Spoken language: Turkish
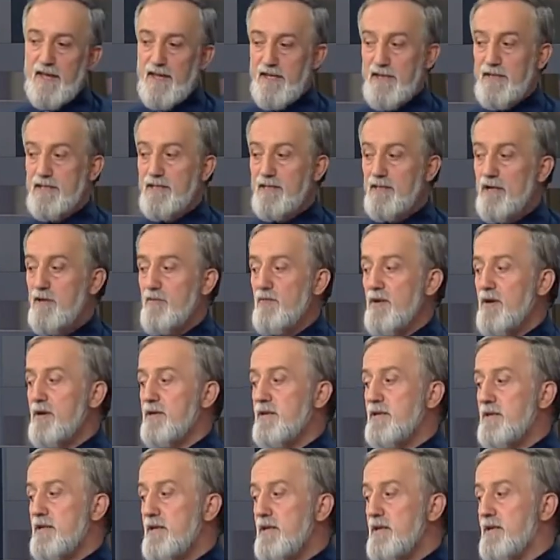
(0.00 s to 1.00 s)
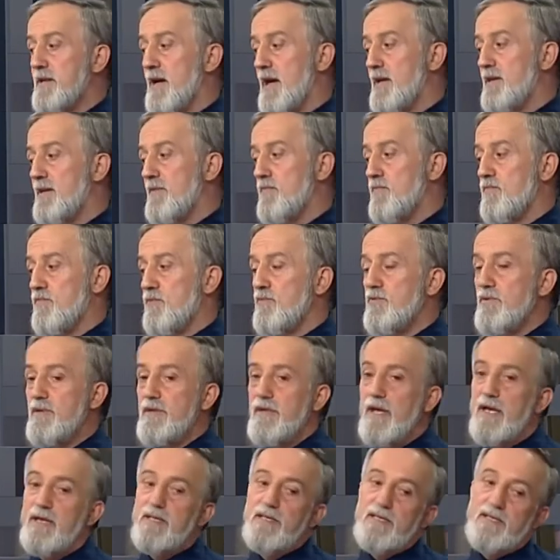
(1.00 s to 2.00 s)
İslam'a giren
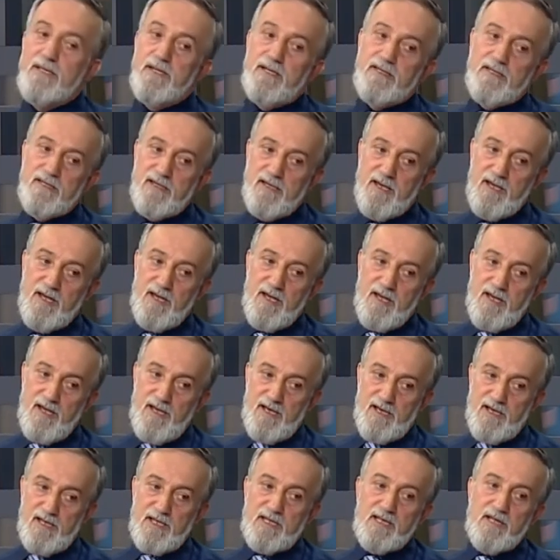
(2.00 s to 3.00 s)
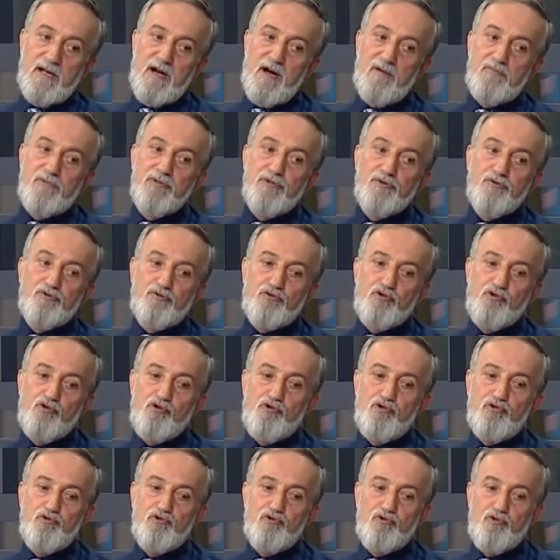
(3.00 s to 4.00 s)
bu neslin İslam'ın
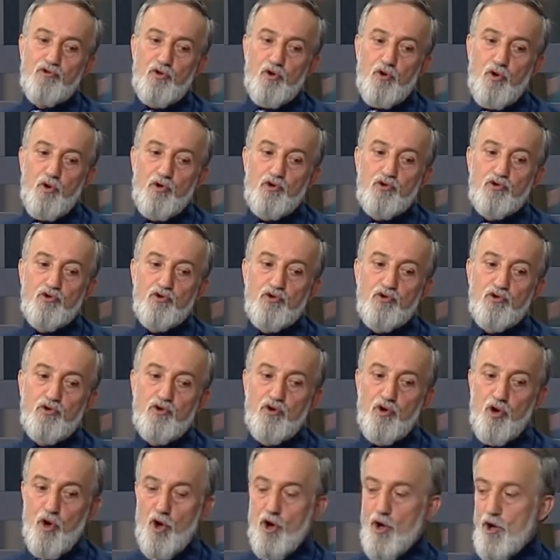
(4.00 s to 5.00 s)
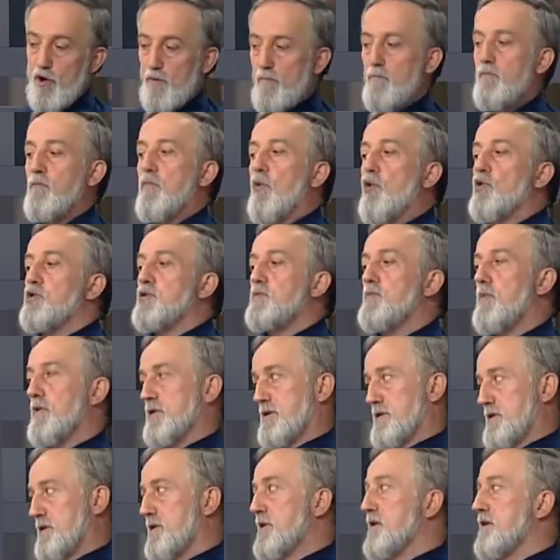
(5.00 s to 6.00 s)
ruhunu, özünü
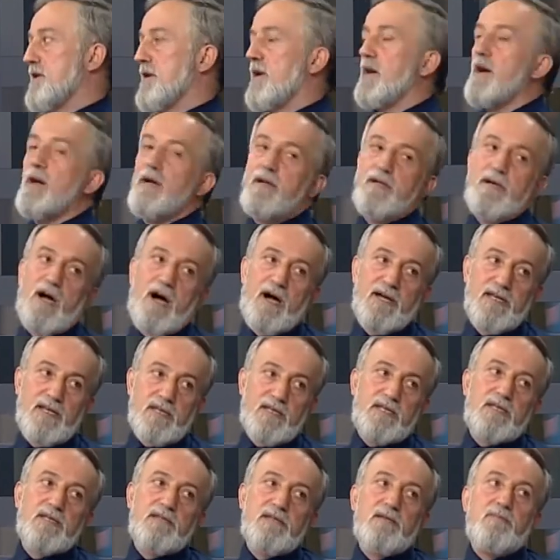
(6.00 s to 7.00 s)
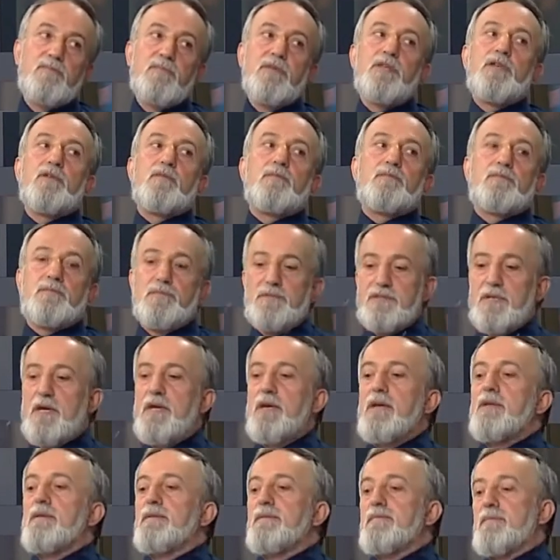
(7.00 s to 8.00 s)
bozmasıyla gayesinin
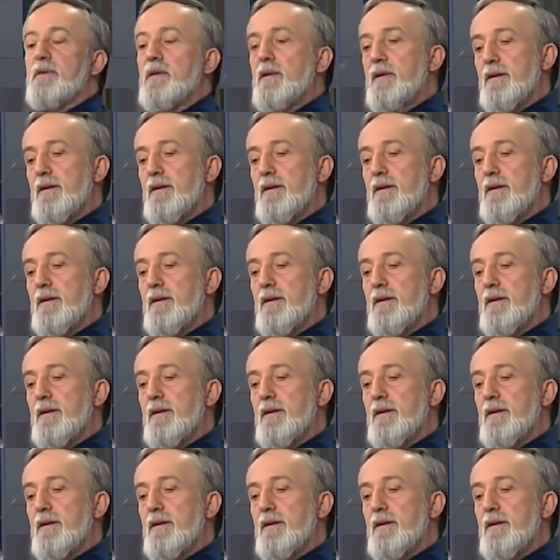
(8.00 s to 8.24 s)
şeyin